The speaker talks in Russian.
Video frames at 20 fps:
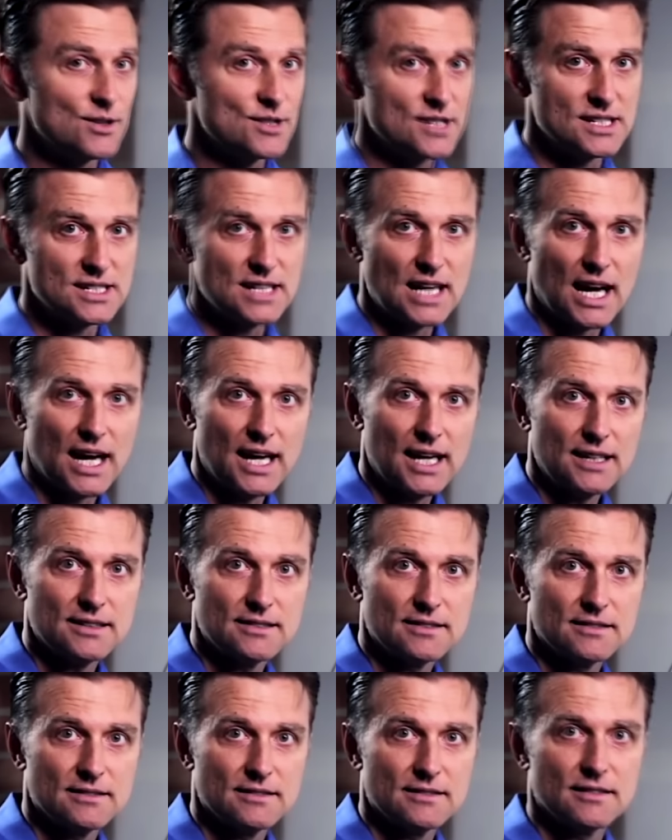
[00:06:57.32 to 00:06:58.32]
Вы питались
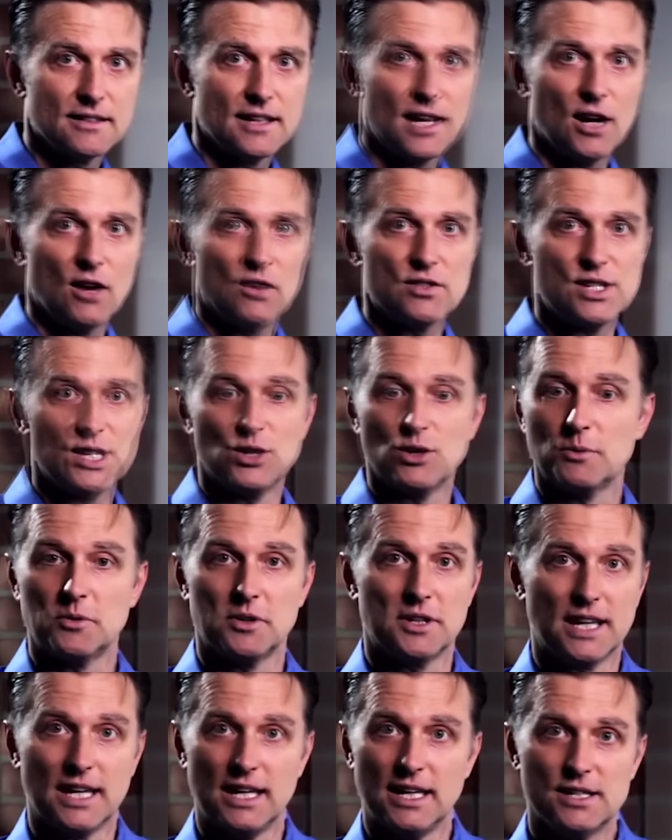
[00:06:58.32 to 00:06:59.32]
по диете,
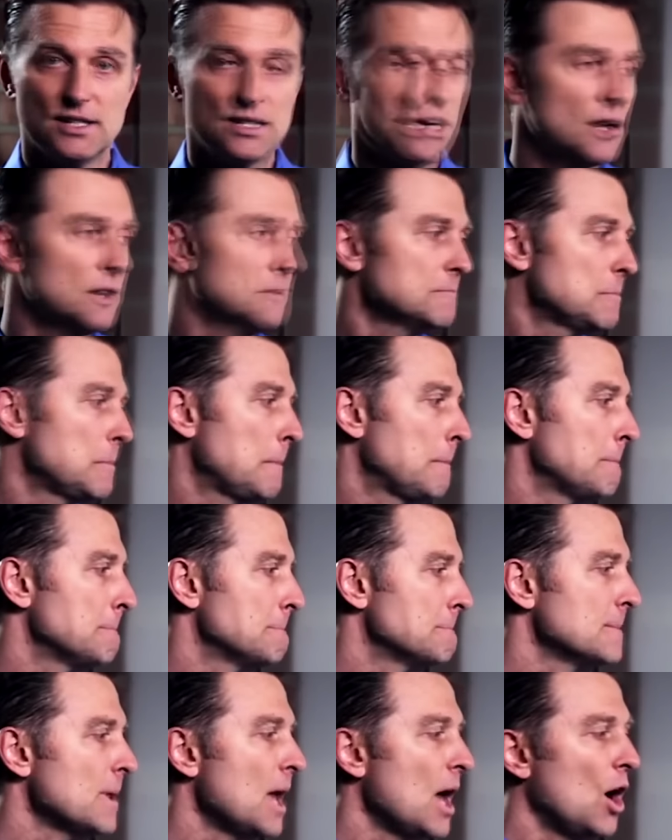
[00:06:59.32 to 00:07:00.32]
и теперь у вас камни
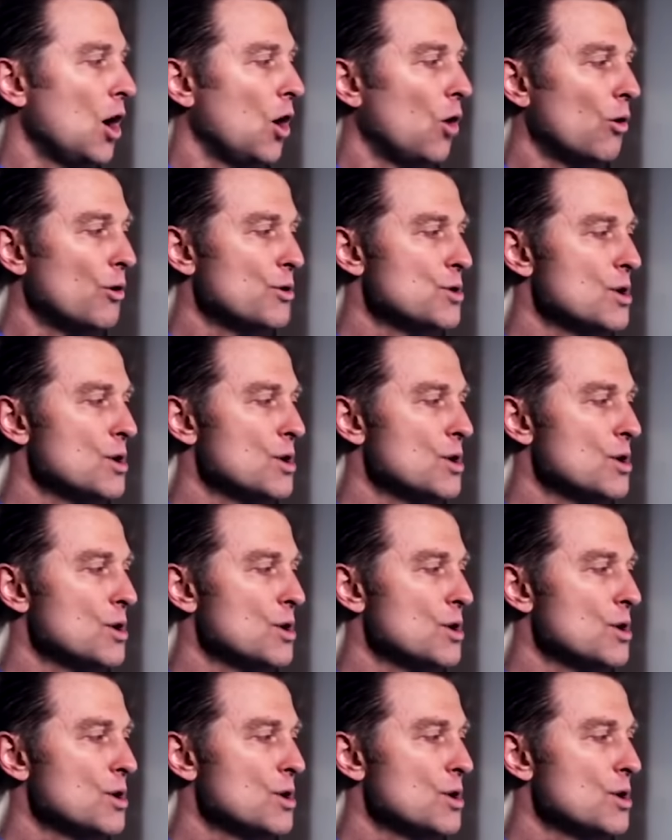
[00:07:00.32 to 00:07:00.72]
в почках.